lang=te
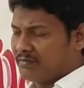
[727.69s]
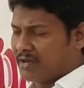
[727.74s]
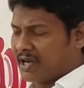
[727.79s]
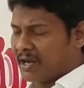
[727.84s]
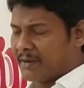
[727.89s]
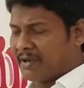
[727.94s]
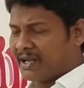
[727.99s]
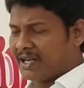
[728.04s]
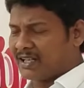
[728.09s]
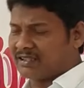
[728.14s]

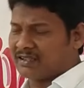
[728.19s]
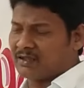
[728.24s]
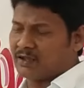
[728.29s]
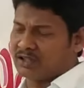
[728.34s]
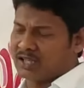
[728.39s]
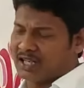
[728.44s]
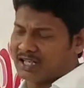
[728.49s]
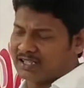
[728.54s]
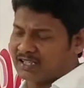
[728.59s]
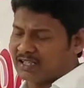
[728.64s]
ప్రేమైన
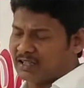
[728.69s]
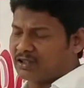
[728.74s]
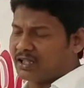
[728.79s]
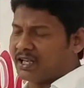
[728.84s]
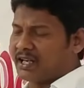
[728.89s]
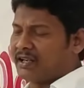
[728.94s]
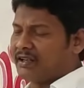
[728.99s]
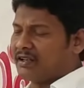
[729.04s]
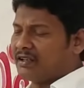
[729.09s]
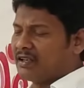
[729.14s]
సోదర
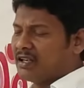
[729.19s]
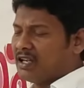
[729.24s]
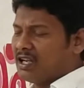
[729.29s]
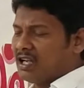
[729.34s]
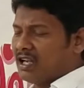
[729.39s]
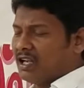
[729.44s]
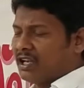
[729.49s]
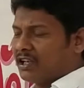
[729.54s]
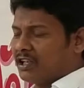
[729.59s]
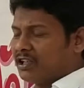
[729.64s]
సహోదరి
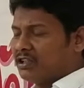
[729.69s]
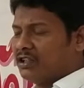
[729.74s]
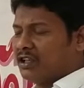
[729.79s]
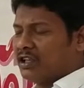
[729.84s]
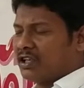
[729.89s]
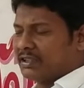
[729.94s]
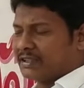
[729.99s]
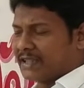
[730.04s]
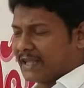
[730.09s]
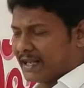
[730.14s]

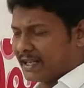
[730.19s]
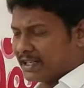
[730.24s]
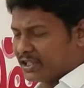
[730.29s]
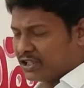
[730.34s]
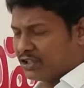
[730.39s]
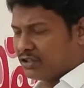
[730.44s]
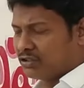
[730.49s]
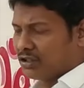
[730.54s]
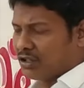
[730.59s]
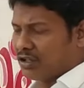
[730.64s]
గిద్యోను తన యొక్క
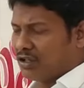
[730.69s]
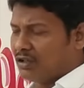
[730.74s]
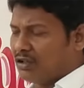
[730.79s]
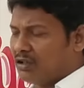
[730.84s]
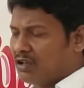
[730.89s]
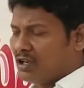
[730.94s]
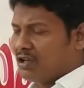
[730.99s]
జీవితంలో